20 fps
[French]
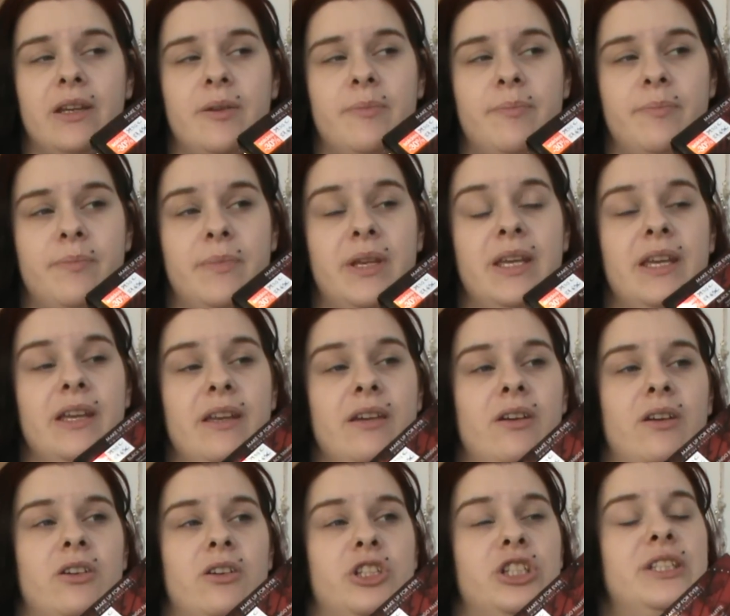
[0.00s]
mais
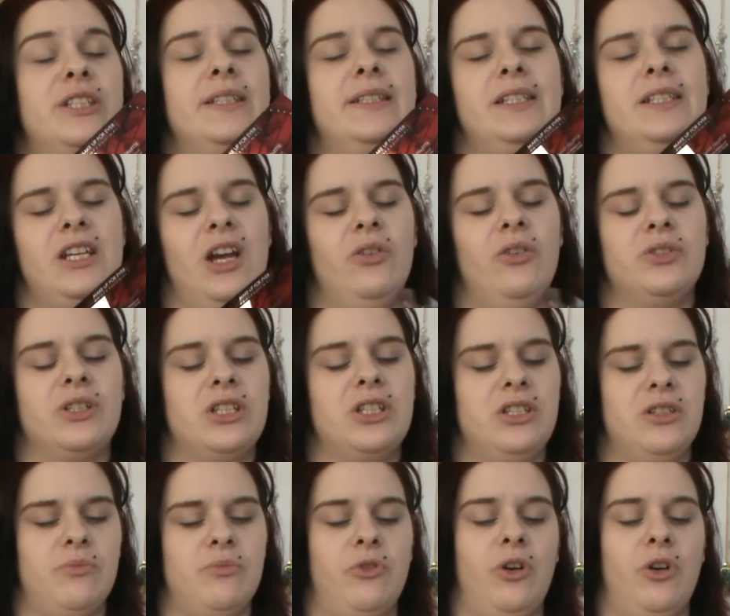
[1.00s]
euh, j'étais déjà rentrée chez